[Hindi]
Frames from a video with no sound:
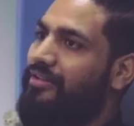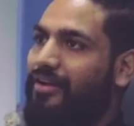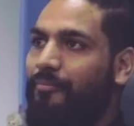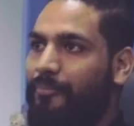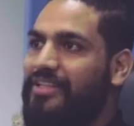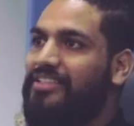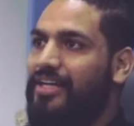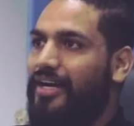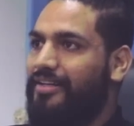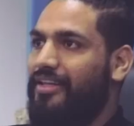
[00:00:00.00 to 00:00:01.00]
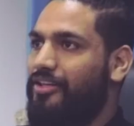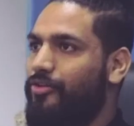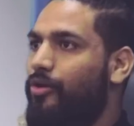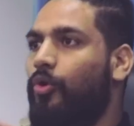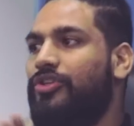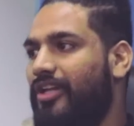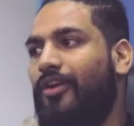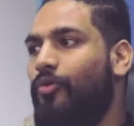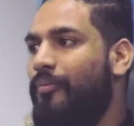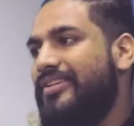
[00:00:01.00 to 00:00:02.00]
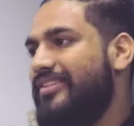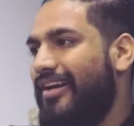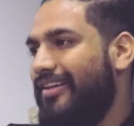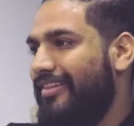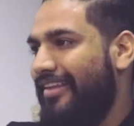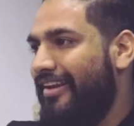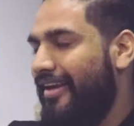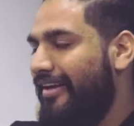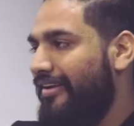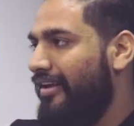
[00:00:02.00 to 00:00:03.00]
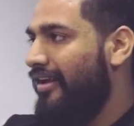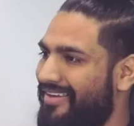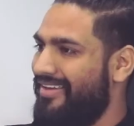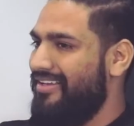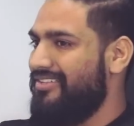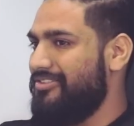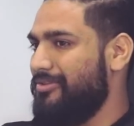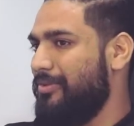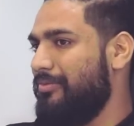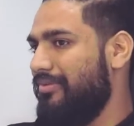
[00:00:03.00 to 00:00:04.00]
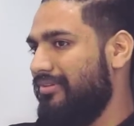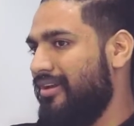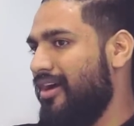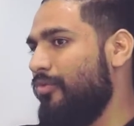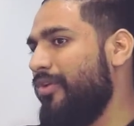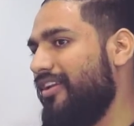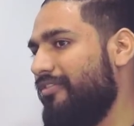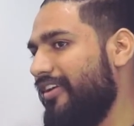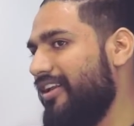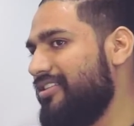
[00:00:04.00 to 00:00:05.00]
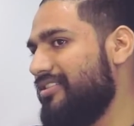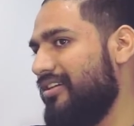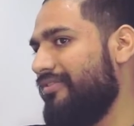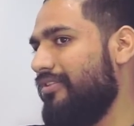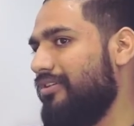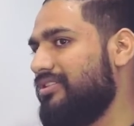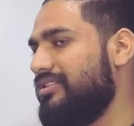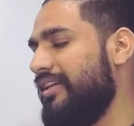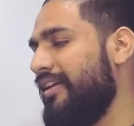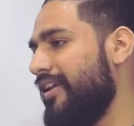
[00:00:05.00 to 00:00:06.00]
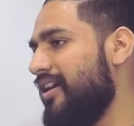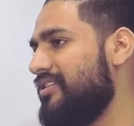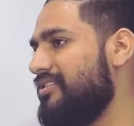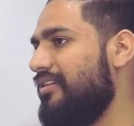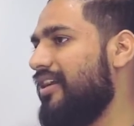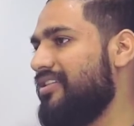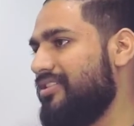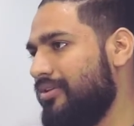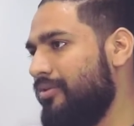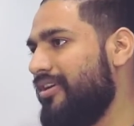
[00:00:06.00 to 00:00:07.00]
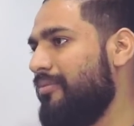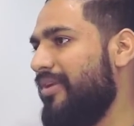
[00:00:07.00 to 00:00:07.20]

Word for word: कंपनी स्टार्ट की थी तो एक हॉस्टल रूप में स्टार्ट की थी राइट सो नाउ वी टी फीड इज़ ऑफकोर्स इंडियाज़ लार्जेस्ट कॉन्टेंट